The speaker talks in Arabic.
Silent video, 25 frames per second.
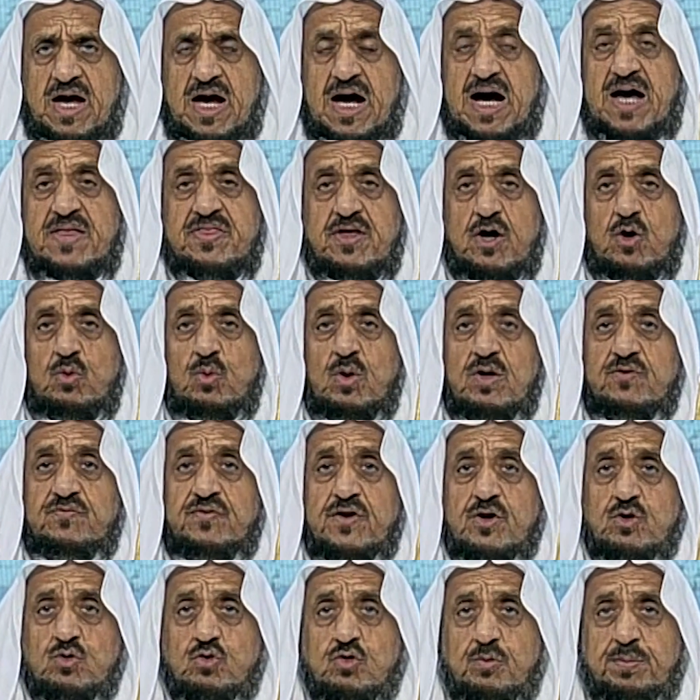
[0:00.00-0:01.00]
هذا هو
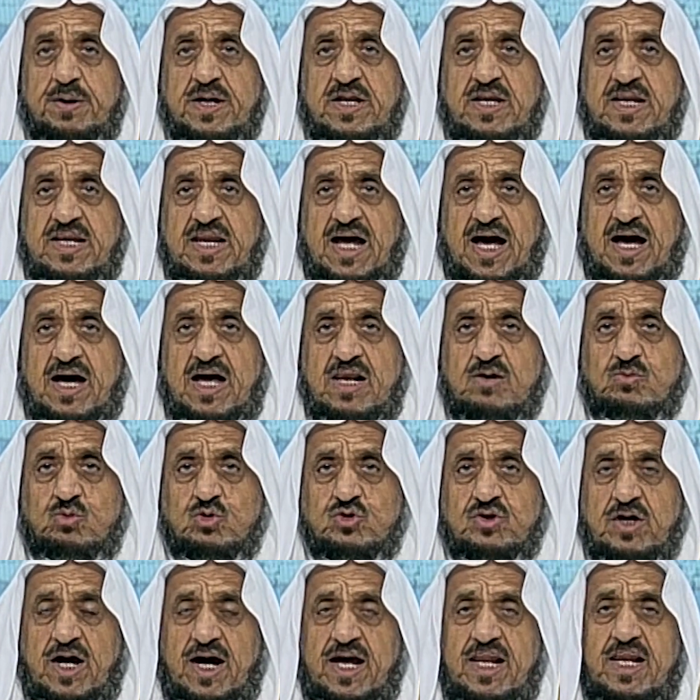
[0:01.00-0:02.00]
الفرق بين
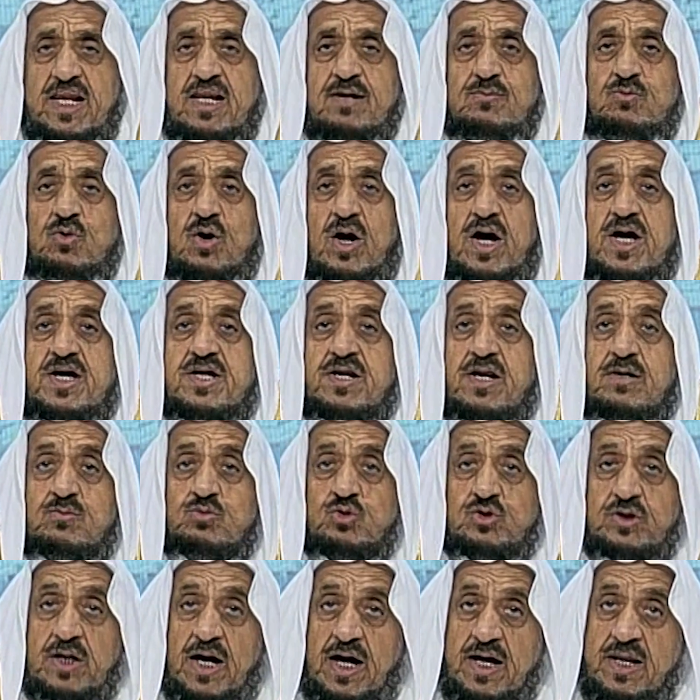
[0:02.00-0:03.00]
المتعلم وغير
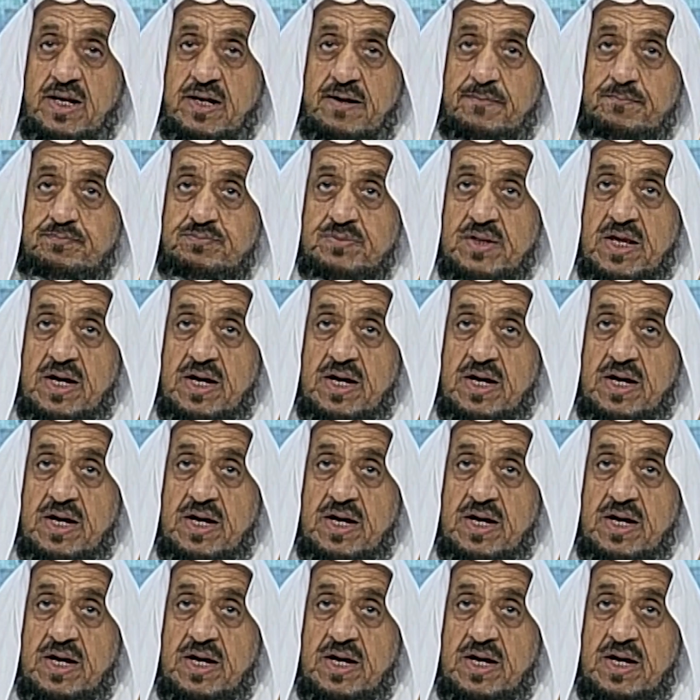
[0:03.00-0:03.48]
المتعلم